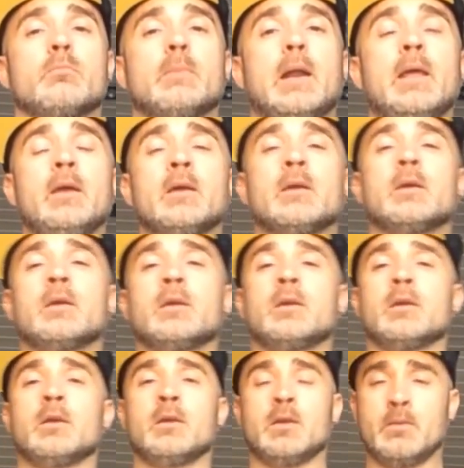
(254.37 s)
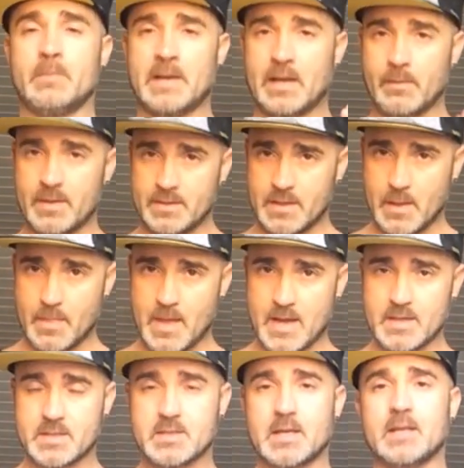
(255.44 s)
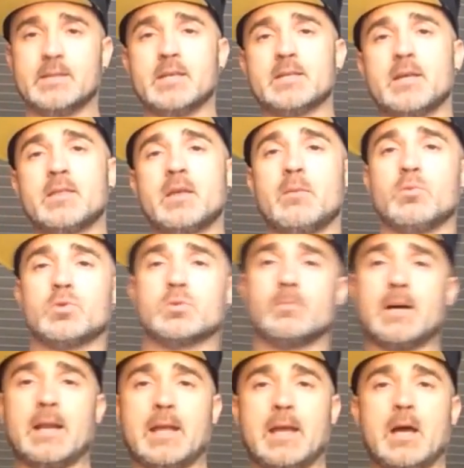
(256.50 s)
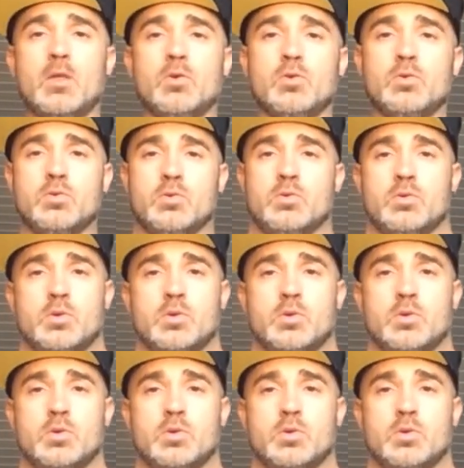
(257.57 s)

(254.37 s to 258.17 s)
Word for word: ¿Vale? Para que me entendáis, antes hacíamos marcado